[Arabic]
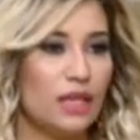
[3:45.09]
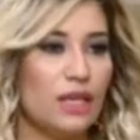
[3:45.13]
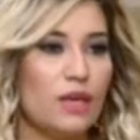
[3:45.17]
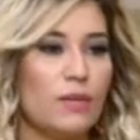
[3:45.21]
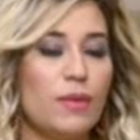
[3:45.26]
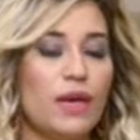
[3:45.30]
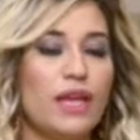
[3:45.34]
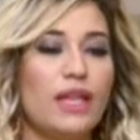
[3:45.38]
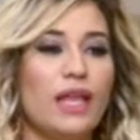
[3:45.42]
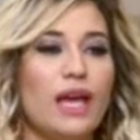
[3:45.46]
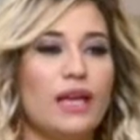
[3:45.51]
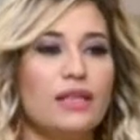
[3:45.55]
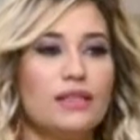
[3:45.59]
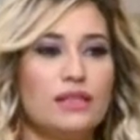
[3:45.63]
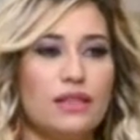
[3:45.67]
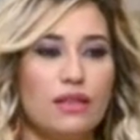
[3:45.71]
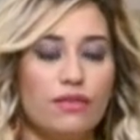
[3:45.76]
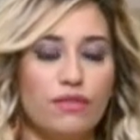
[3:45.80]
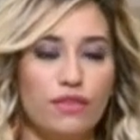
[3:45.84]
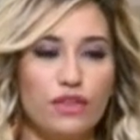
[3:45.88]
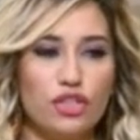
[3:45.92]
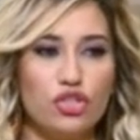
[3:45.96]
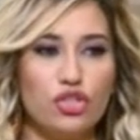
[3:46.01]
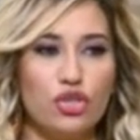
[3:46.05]
يبقى انا
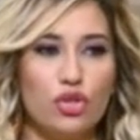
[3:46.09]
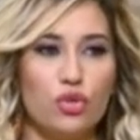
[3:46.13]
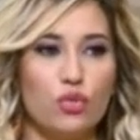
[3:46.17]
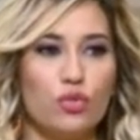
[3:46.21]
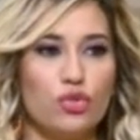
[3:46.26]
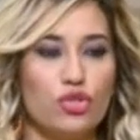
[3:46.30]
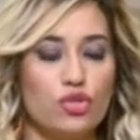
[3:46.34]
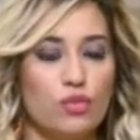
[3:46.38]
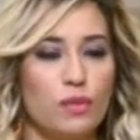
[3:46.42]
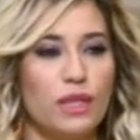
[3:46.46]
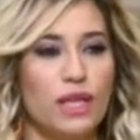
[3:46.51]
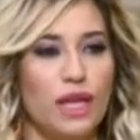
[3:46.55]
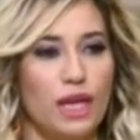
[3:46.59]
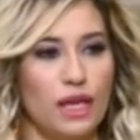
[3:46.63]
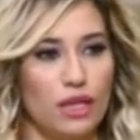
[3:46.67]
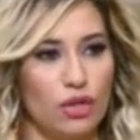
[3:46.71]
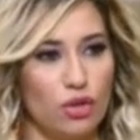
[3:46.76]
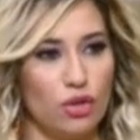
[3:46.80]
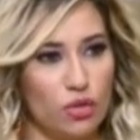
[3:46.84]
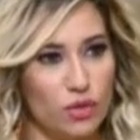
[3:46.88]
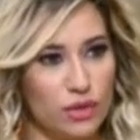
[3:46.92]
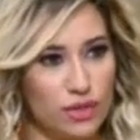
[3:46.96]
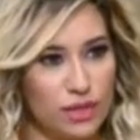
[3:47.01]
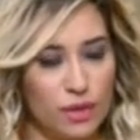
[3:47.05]
عندي الفيشيال ووش بتاعي
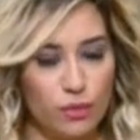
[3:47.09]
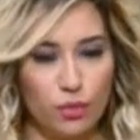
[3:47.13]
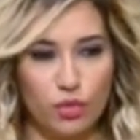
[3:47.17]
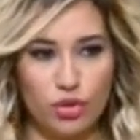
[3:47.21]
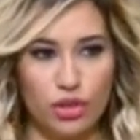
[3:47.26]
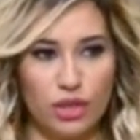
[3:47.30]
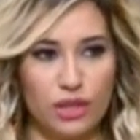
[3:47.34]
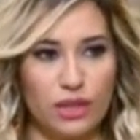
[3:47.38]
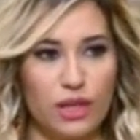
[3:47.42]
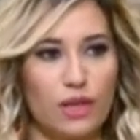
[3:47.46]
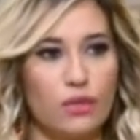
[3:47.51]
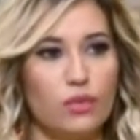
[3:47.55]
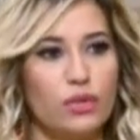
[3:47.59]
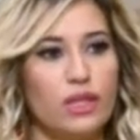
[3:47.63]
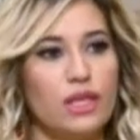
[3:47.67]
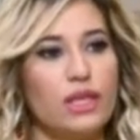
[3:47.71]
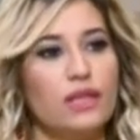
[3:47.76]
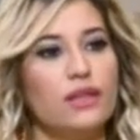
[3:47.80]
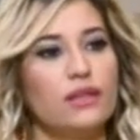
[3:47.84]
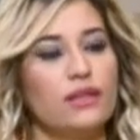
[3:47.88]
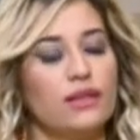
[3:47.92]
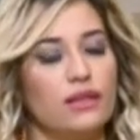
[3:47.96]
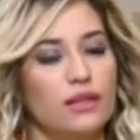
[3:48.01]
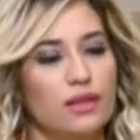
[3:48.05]
اللي هو صابونه
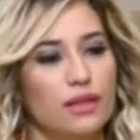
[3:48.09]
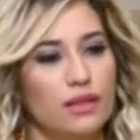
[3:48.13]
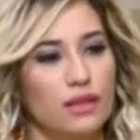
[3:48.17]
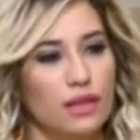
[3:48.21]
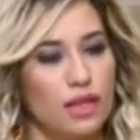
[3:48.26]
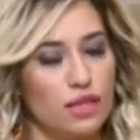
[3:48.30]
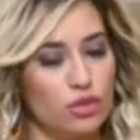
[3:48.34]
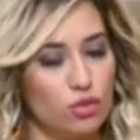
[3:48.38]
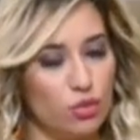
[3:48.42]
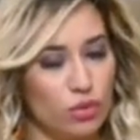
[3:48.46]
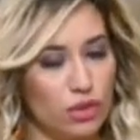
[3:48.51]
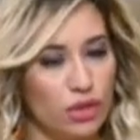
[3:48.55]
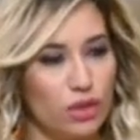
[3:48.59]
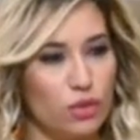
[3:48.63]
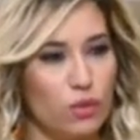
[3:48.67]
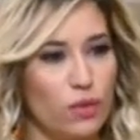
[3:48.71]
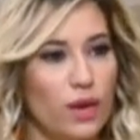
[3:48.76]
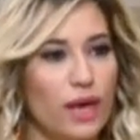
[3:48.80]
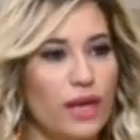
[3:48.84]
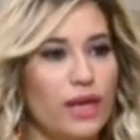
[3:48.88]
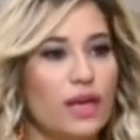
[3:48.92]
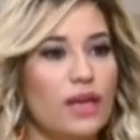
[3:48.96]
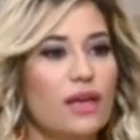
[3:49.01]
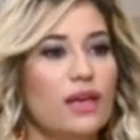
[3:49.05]
كالوليت الغسول
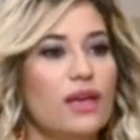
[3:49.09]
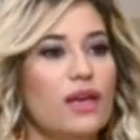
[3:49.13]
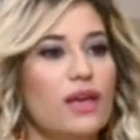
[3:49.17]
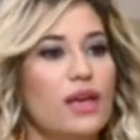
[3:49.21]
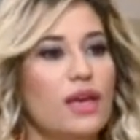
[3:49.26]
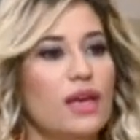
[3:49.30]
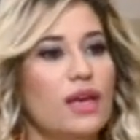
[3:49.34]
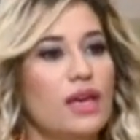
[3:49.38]
الوجه